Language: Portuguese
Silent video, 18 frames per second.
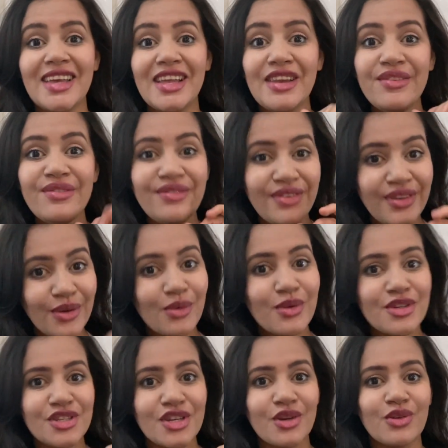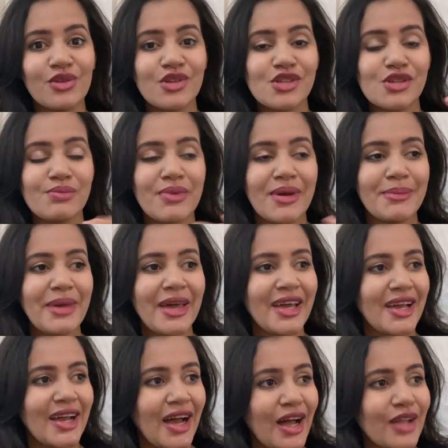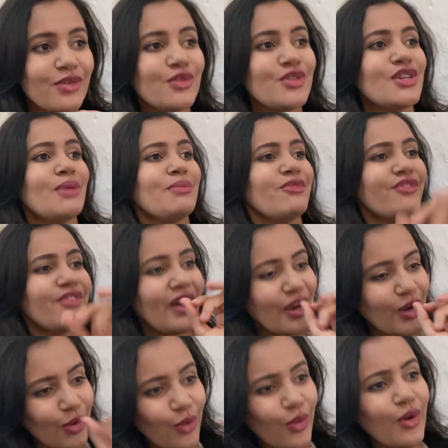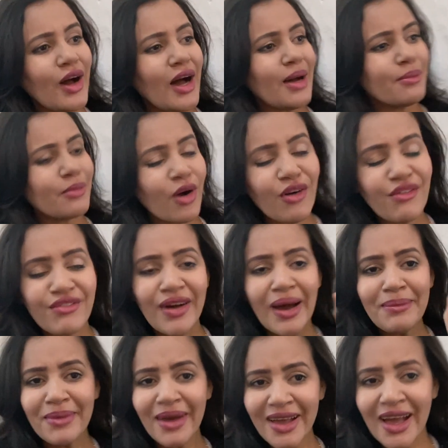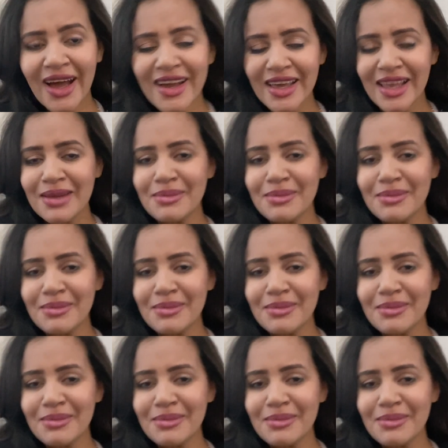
ele viu que chegou no supermercado e já me falou, amor, vai pegar aquela